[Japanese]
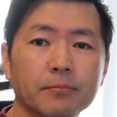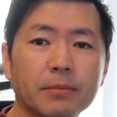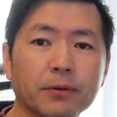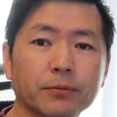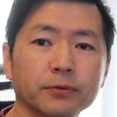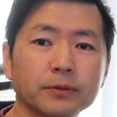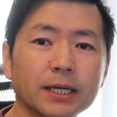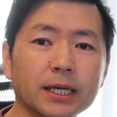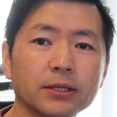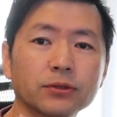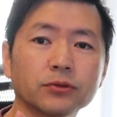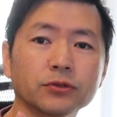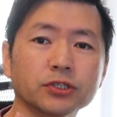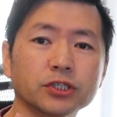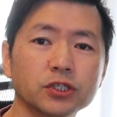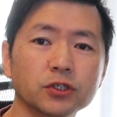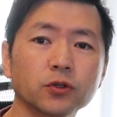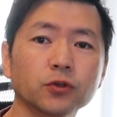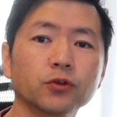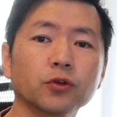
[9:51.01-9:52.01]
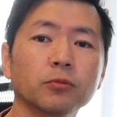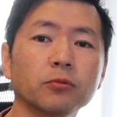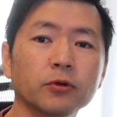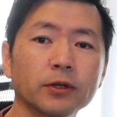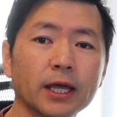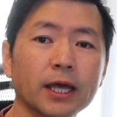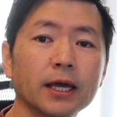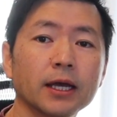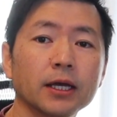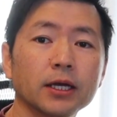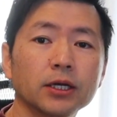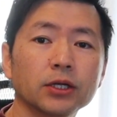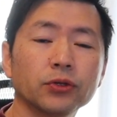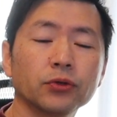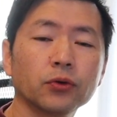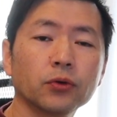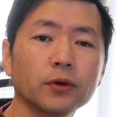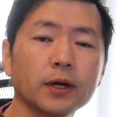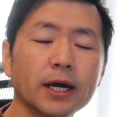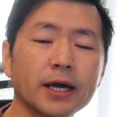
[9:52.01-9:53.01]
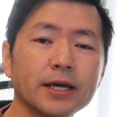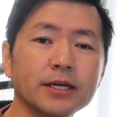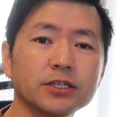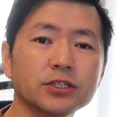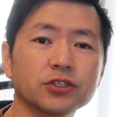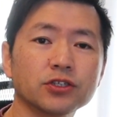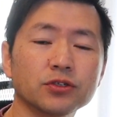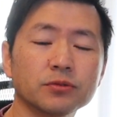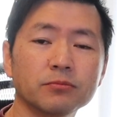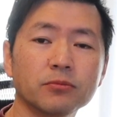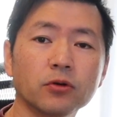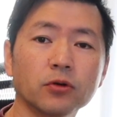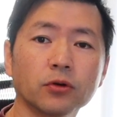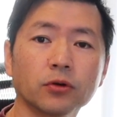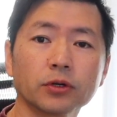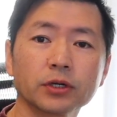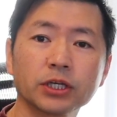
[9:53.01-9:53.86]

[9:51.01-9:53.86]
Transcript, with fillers: まあ普段の仕事もね動画編集も